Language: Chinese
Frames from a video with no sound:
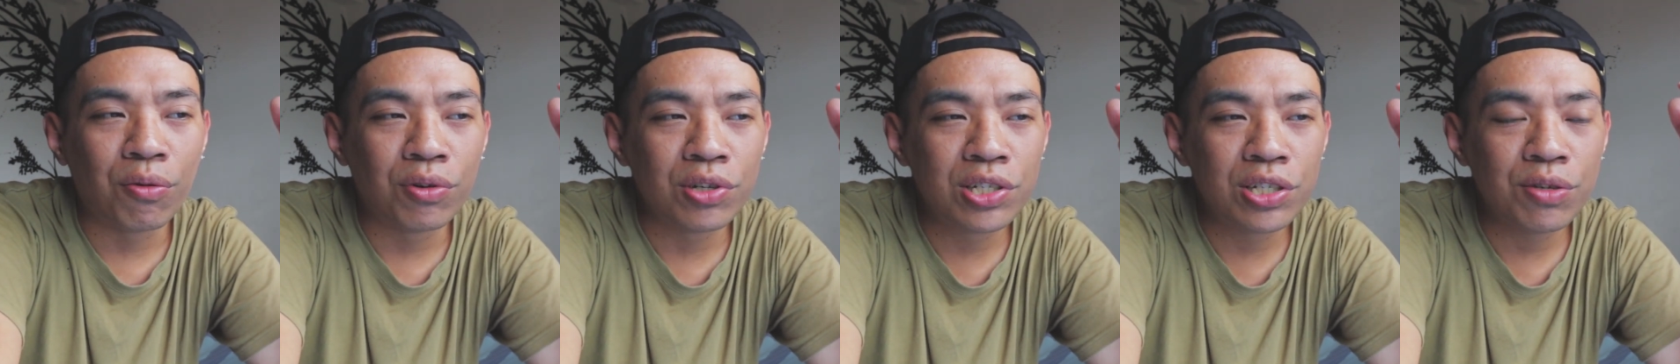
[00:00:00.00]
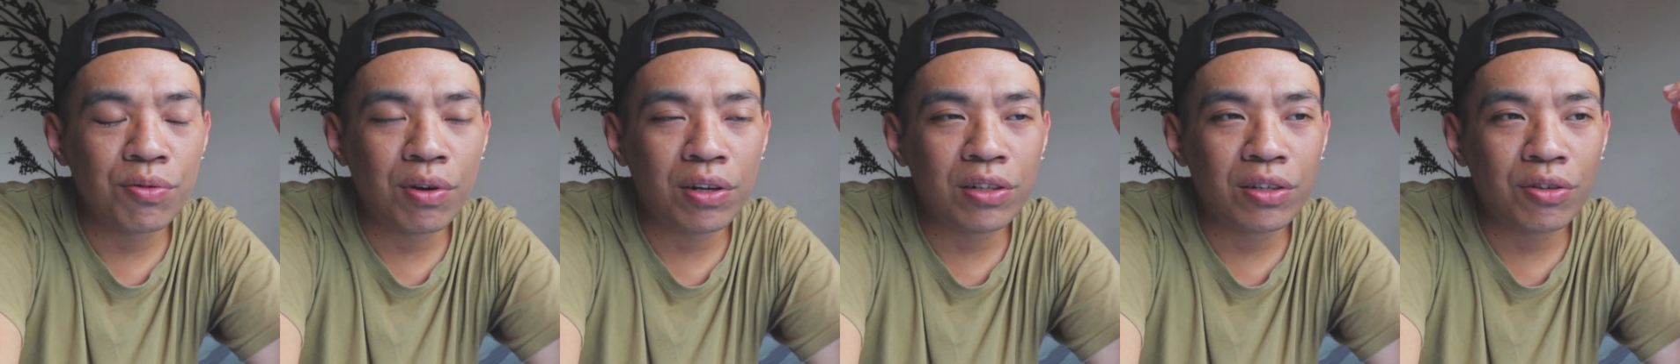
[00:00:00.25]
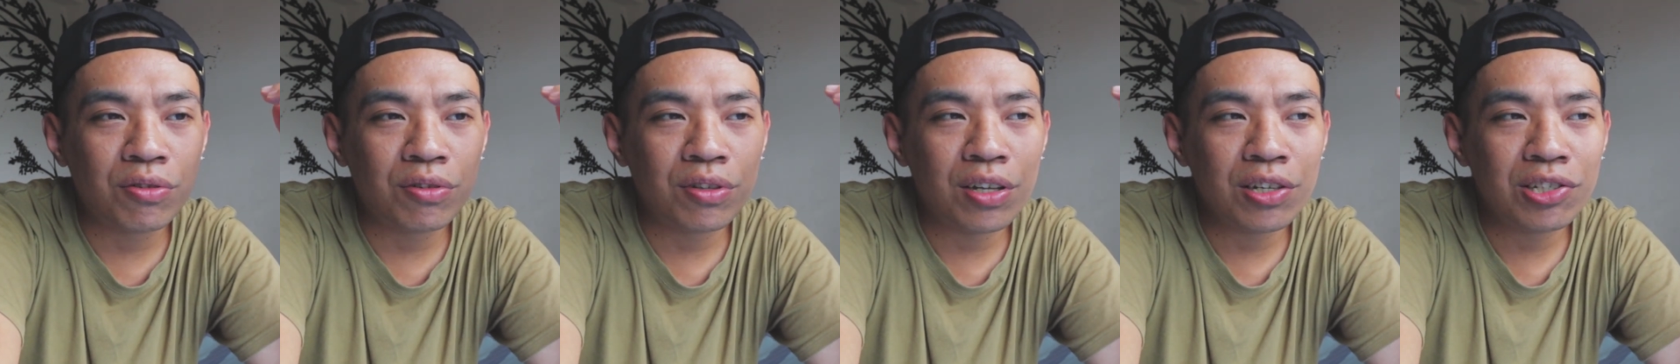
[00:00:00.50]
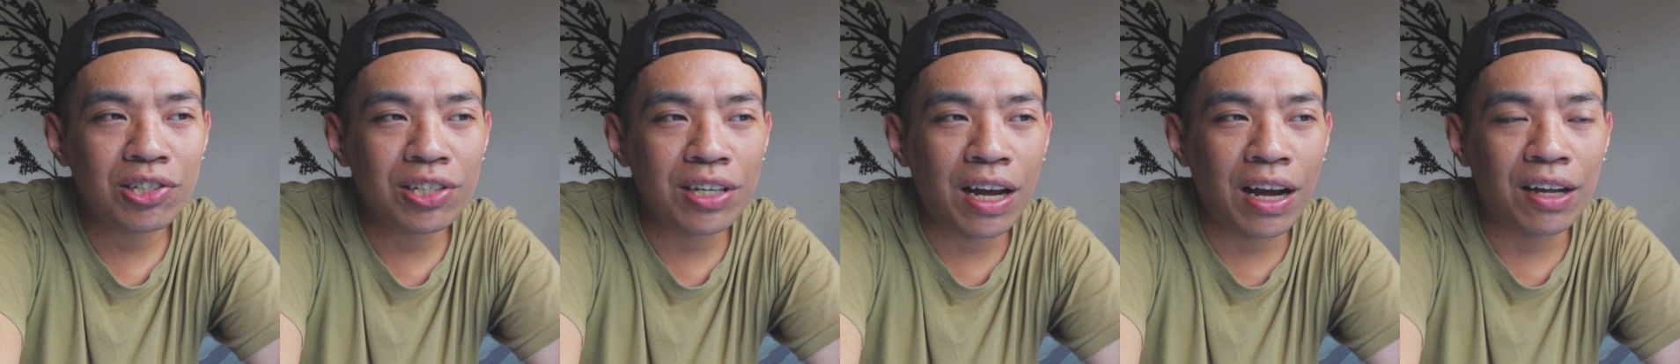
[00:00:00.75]
我希望能够
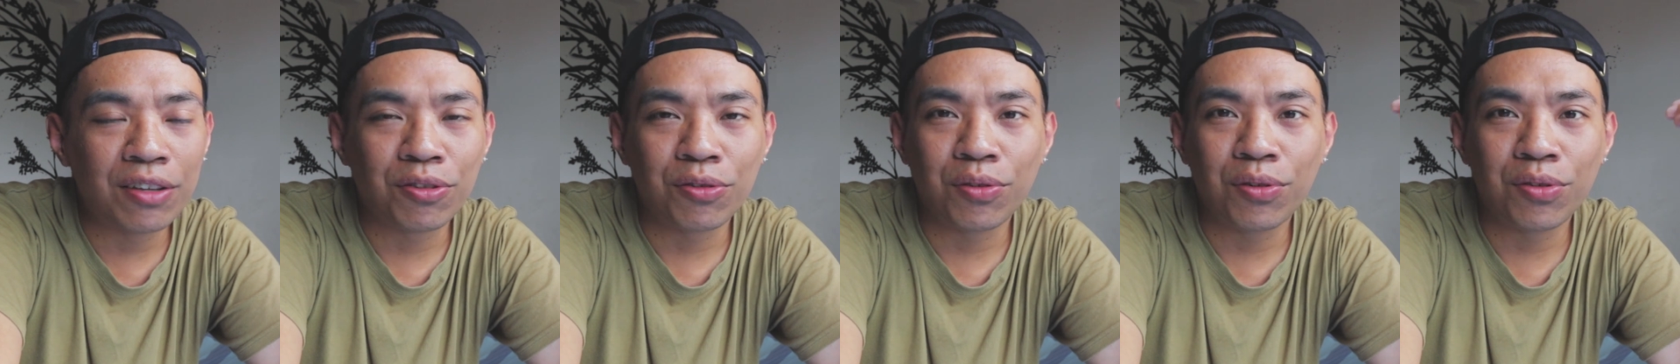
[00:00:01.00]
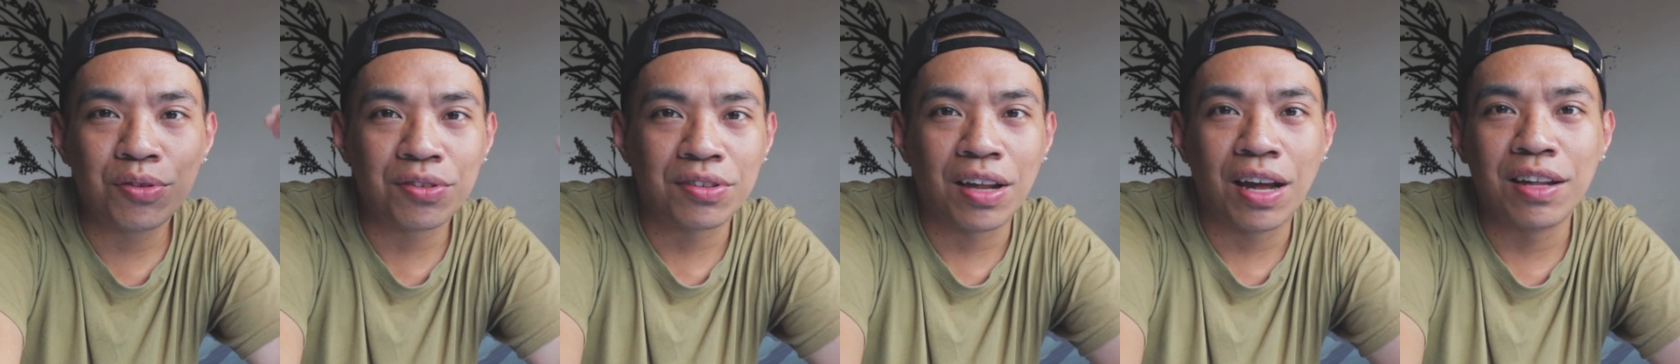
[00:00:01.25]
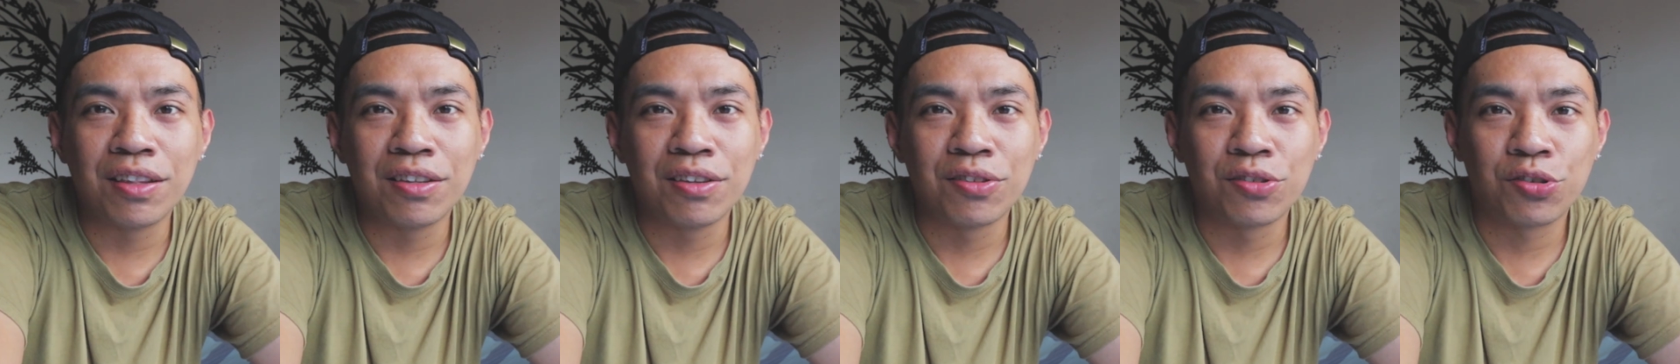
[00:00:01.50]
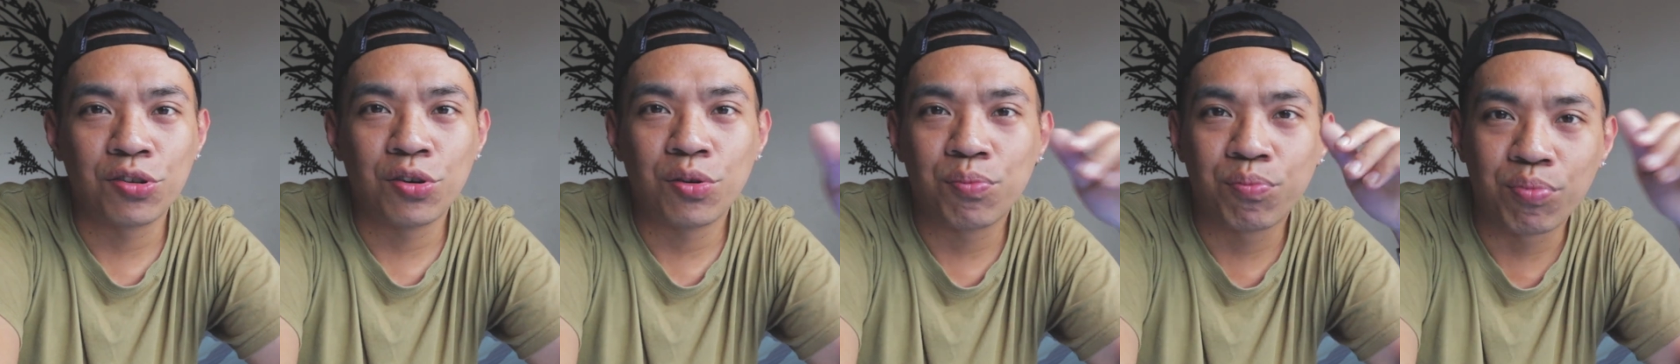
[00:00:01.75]
在下周三
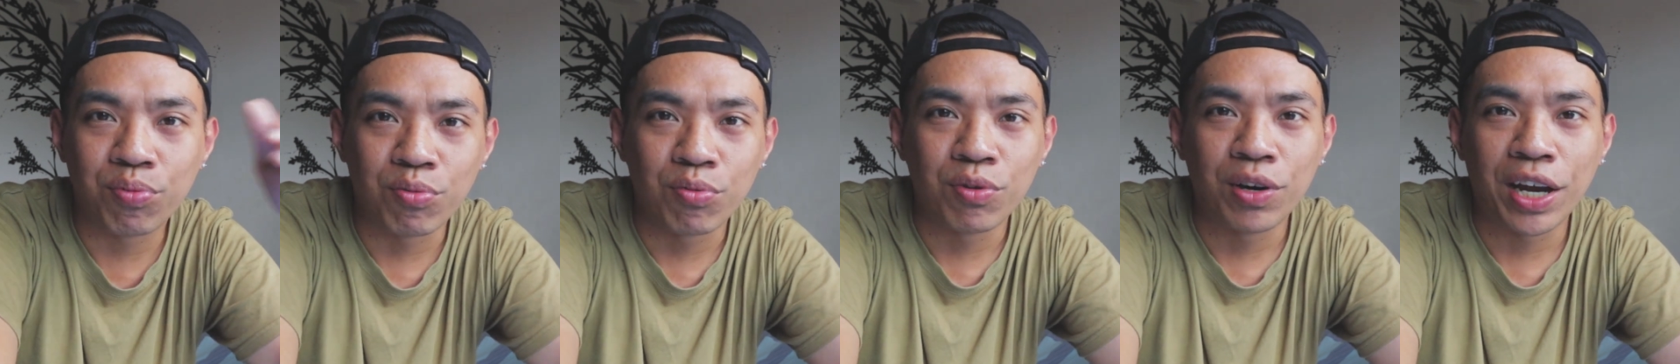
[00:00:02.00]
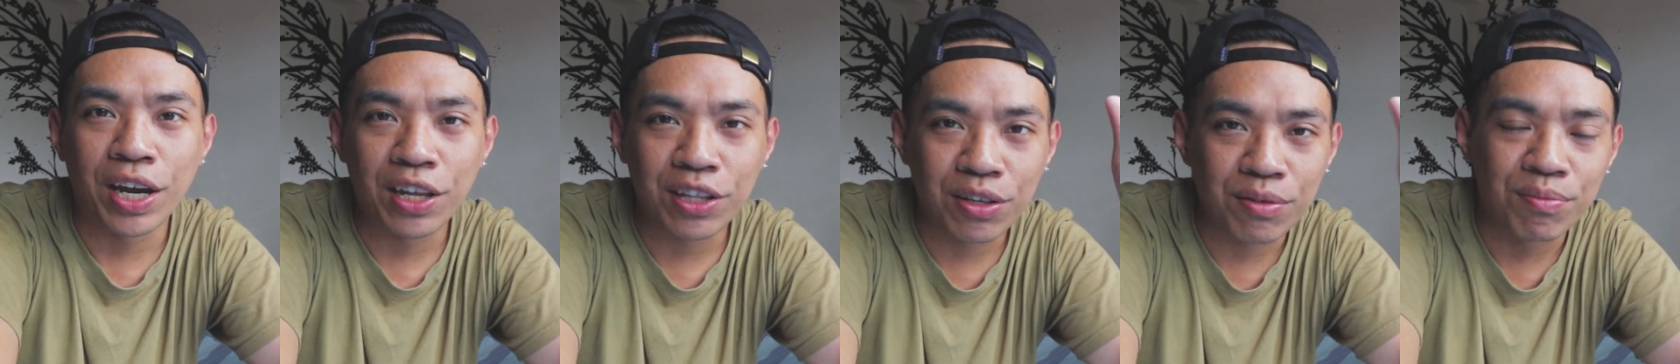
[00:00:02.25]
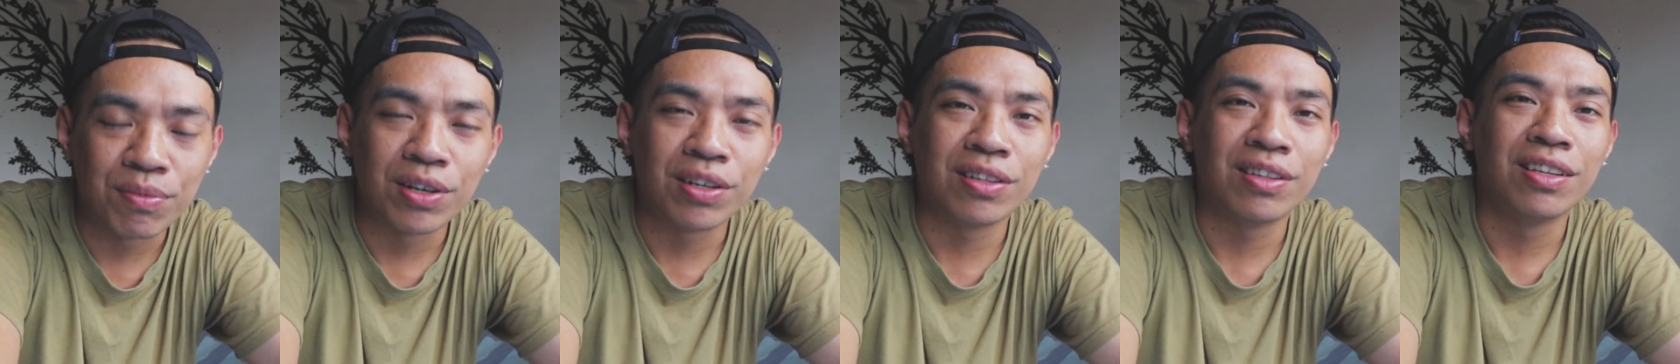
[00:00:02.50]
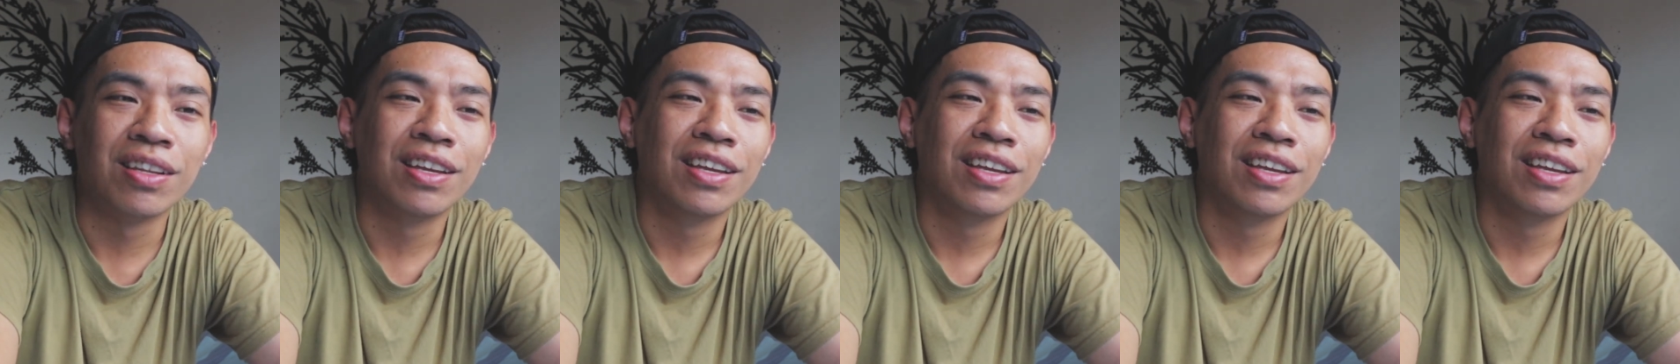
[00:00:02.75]
的时候补给你们。